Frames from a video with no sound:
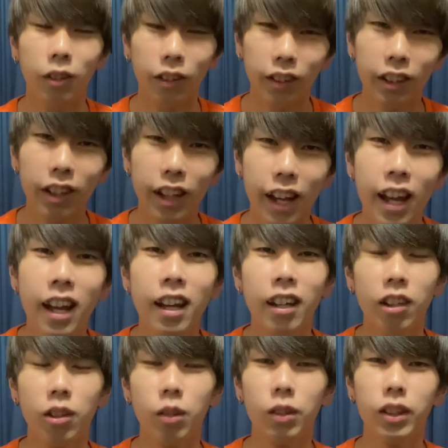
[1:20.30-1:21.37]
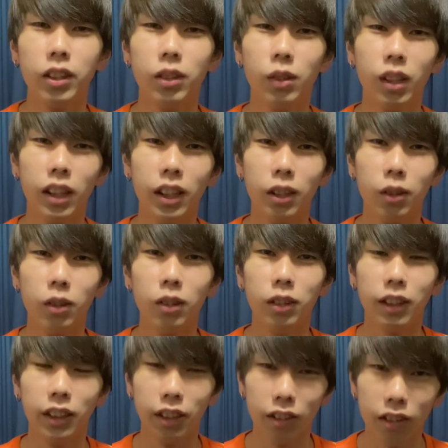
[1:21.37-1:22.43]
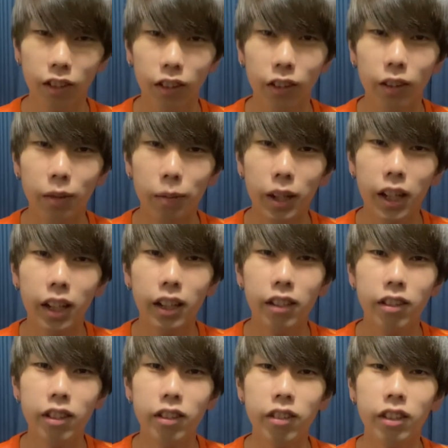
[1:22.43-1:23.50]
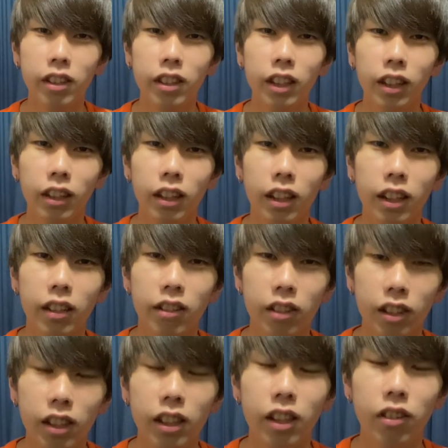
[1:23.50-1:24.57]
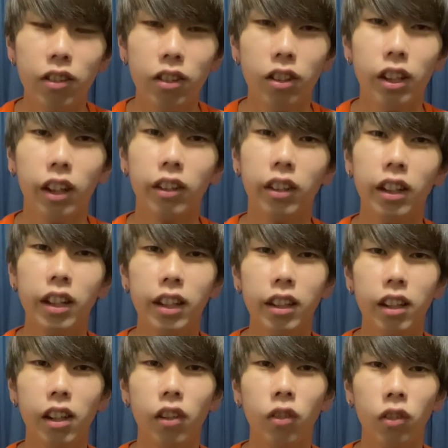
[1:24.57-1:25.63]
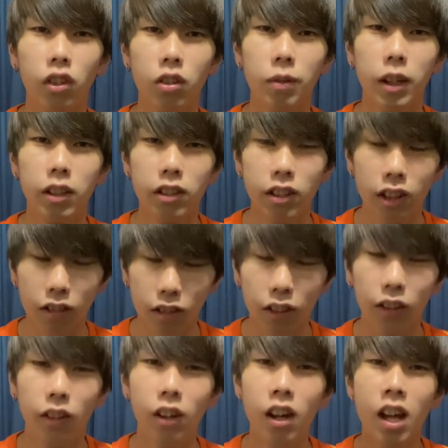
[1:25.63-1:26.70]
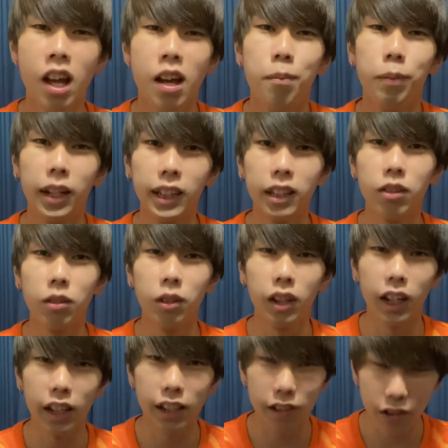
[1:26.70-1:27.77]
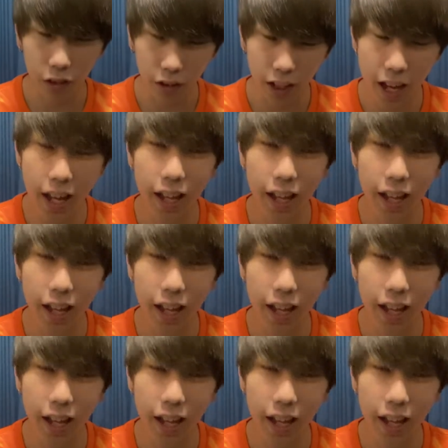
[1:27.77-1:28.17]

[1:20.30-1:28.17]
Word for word: 本当にそこはしょうがないところなんですけど、まあ1-1になって1-2ですぐ逆転できたのは本当素晴らしいんですけど、またそっからですよね。